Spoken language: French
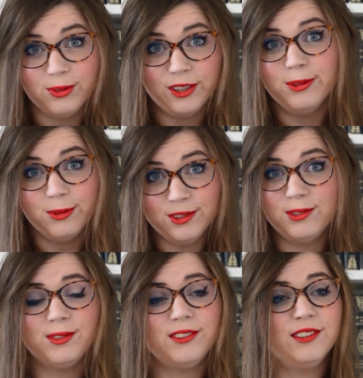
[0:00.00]

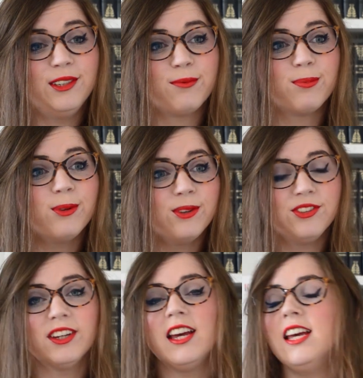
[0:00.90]
égoïste aussi, on peut le
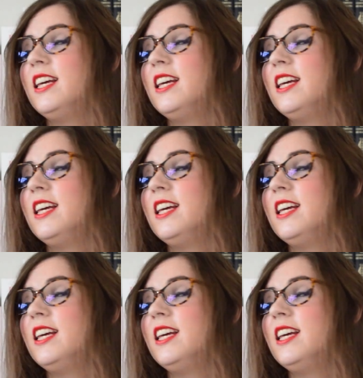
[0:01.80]
dire,